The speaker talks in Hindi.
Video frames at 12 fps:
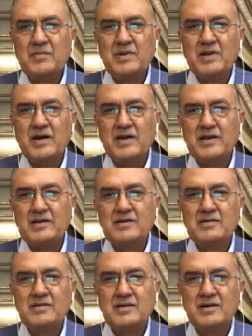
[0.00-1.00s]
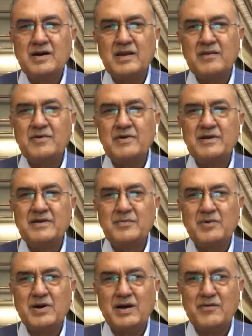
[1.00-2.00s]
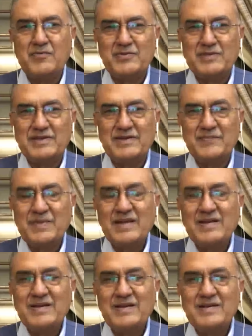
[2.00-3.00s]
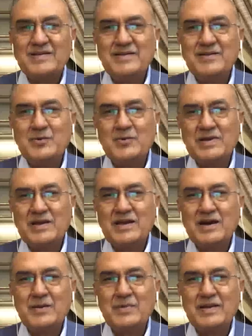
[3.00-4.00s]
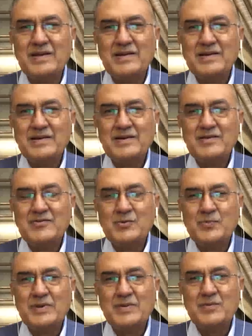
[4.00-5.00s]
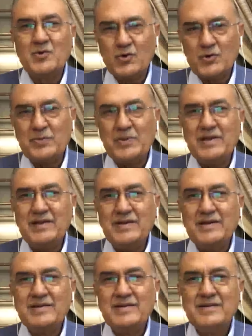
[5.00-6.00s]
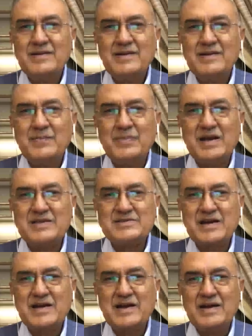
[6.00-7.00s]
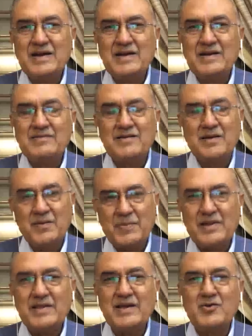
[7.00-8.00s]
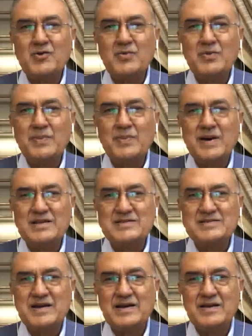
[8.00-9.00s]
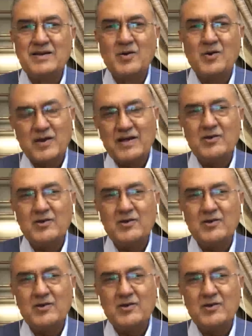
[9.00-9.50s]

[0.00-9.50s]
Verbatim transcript: ने हर एक हर एक वर्डर की मुखालफत की यानी कि उनके ख्याल में सुप्रीम कोर्ट भी बाइसड है इस्लामाबाद हाई कोर्ट भी बाइसड है लाहौर हाई